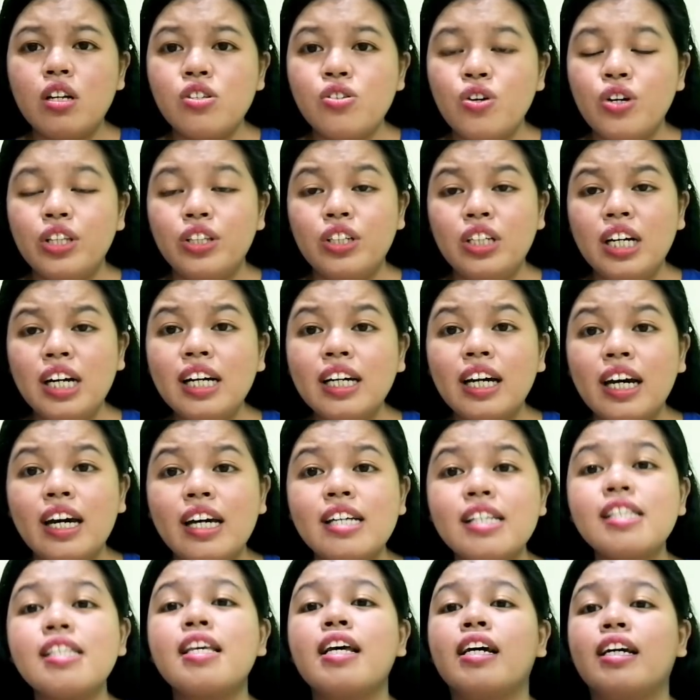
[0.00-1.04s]
So, ito na nga
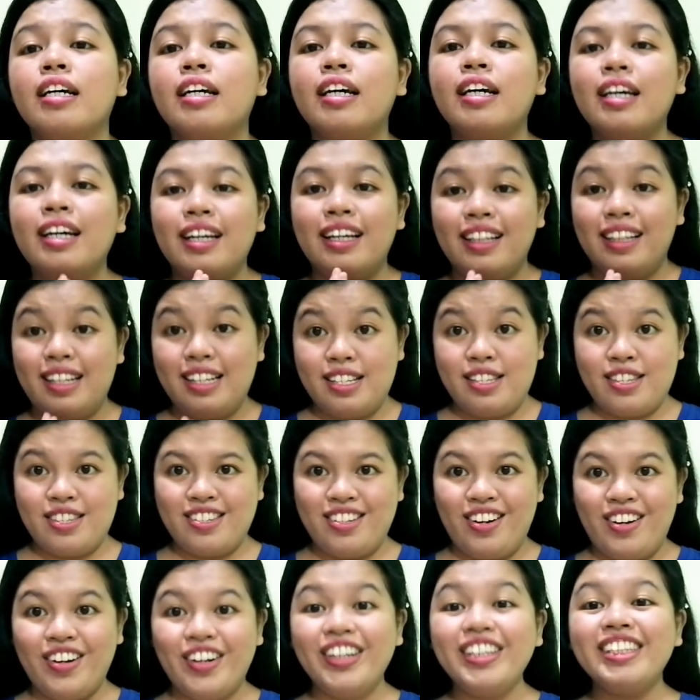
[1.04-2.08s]
guys.
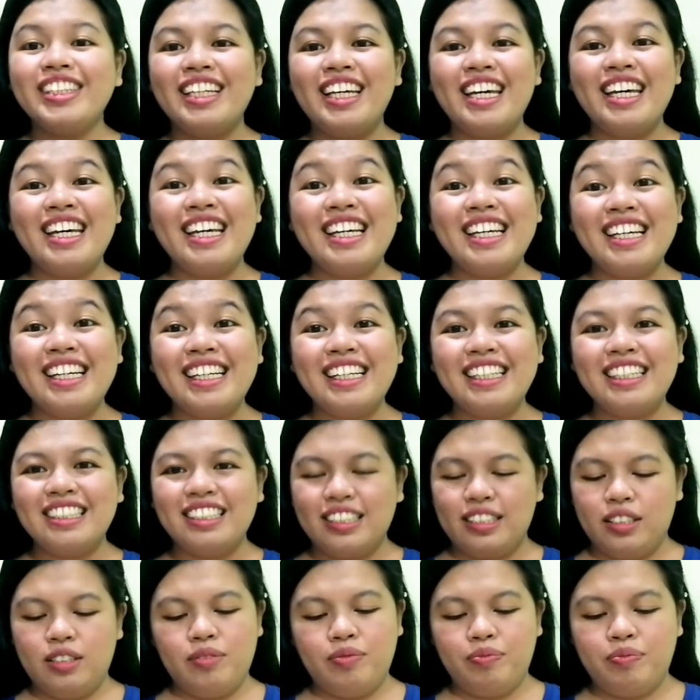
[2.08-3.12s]
Let's start
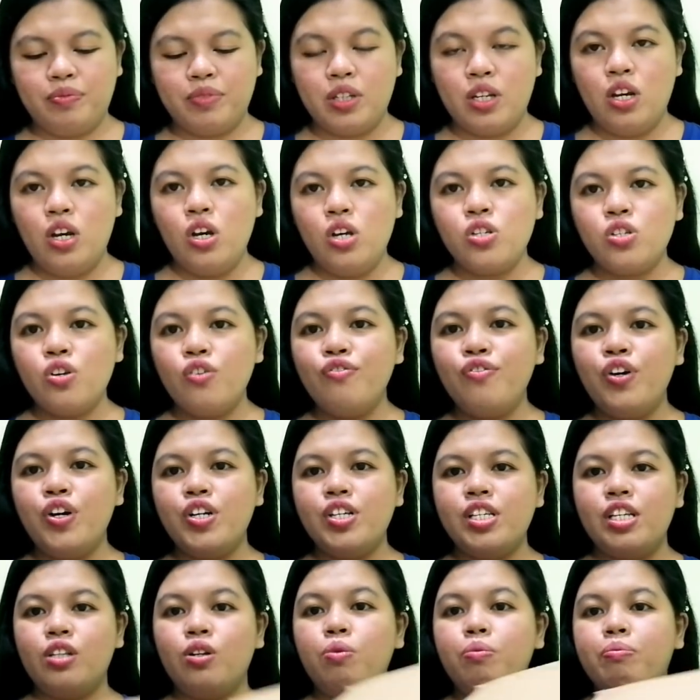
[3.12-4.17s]
this. So,
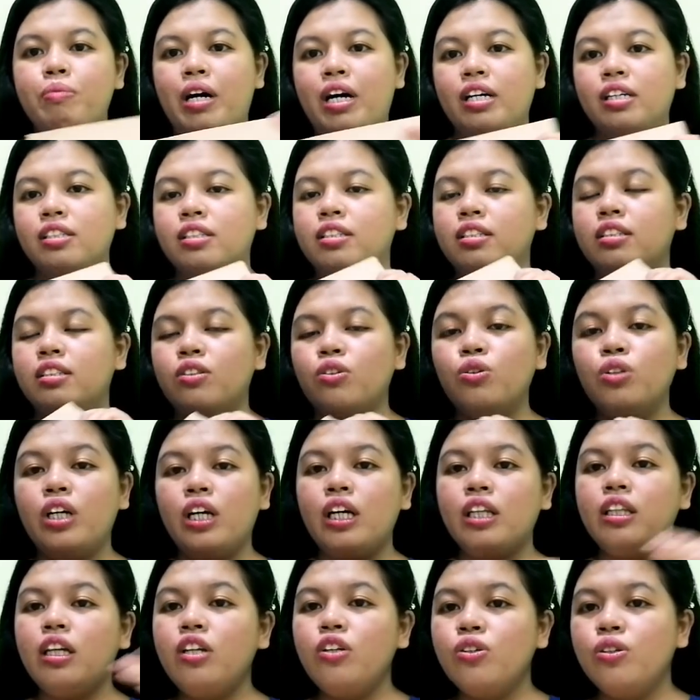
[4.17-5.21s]
first, itong box. Kung
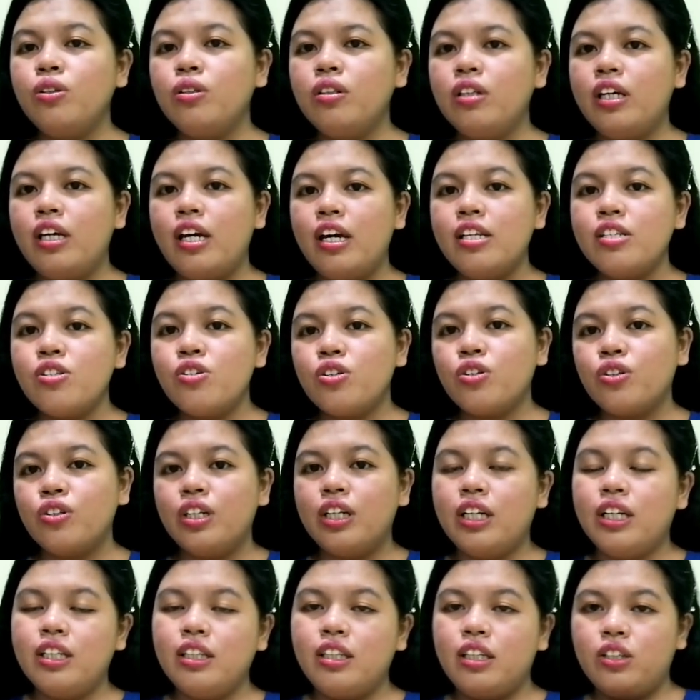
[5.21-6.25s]
nakita nyo, i-insert ko
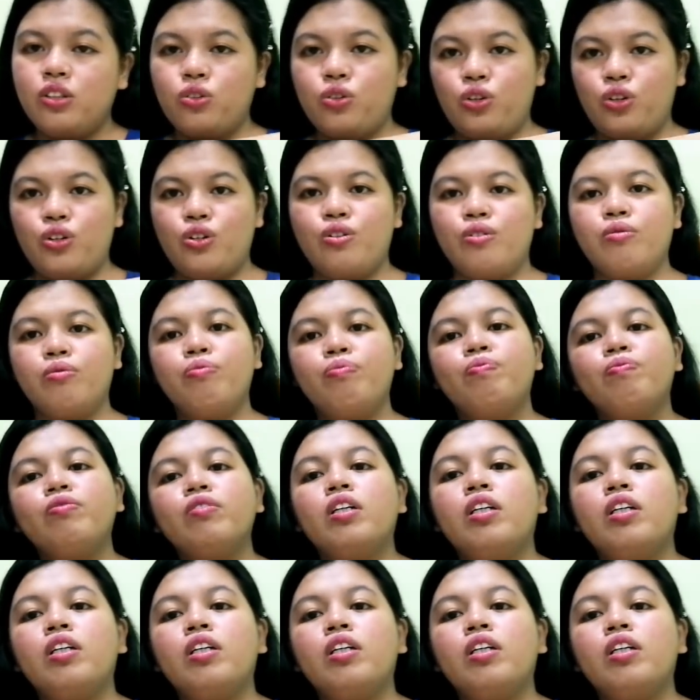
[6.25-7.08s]
na lang dito yung